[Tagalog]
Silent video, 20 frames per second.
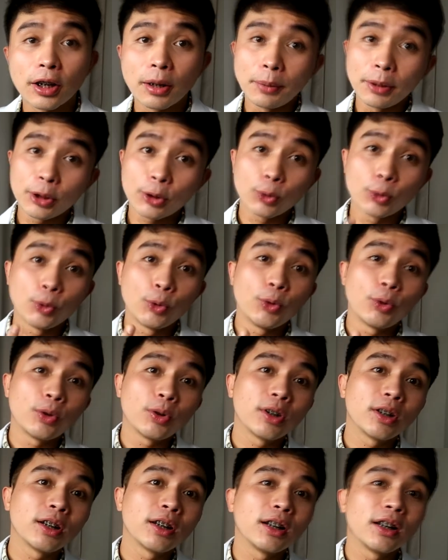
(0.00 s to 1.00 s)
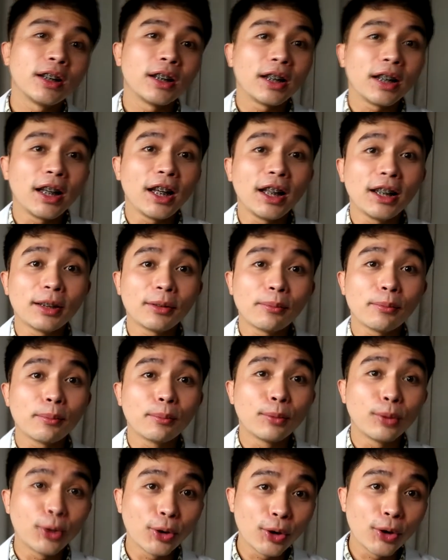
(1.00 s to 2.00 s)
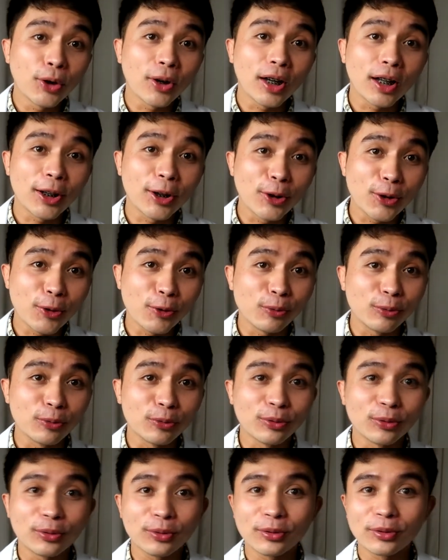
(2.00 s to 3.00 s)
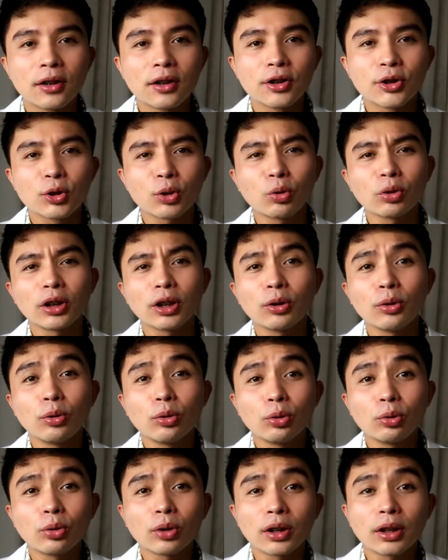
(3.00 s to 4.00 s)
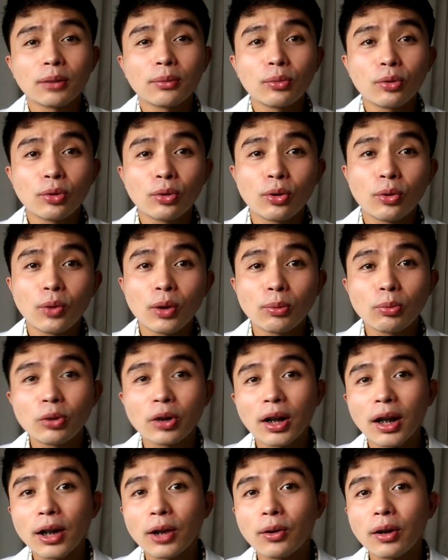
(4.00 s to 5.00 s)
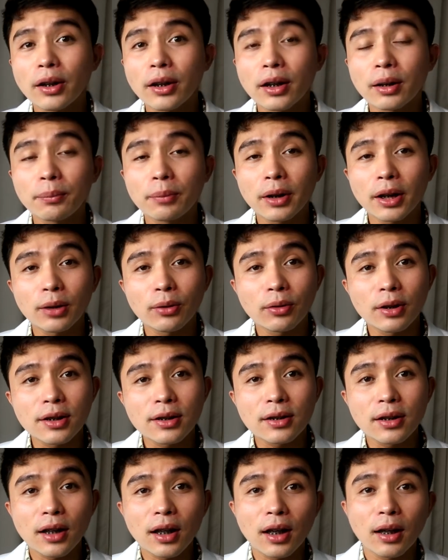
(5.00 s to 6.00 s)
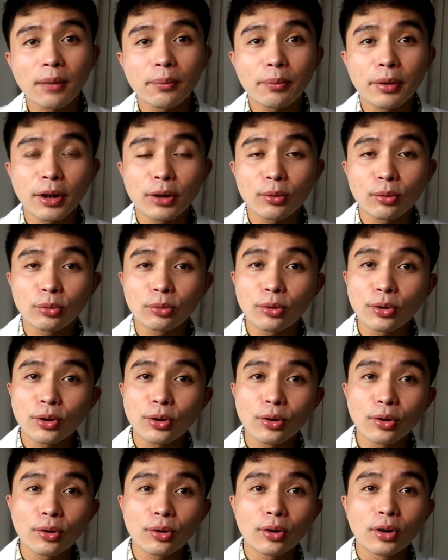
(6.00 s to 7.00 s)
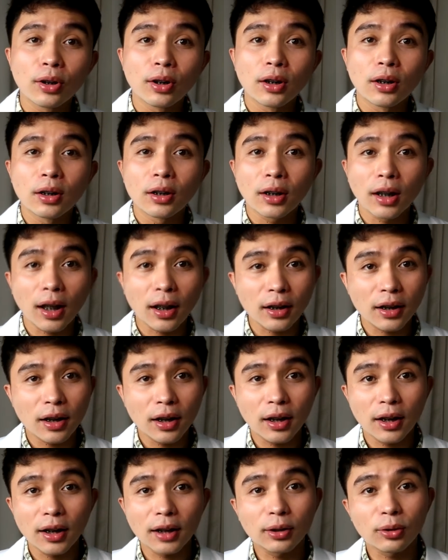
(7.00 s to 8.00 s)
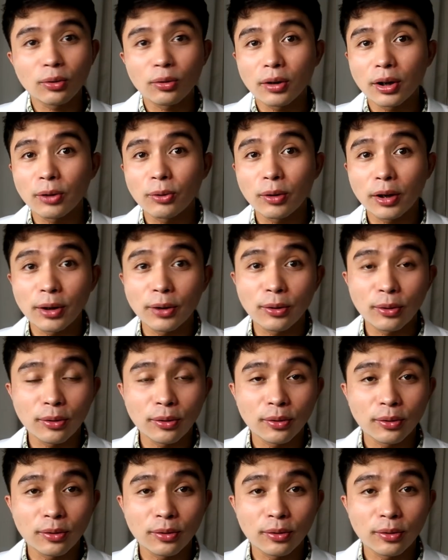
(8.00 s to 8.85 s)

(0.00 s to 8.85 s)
Number two, eat munggo alone. So kung nagluluto ka ng munggo, huwag mo nang haluan ng pritong isda, pritong tuyo, karne at kung ano-ano.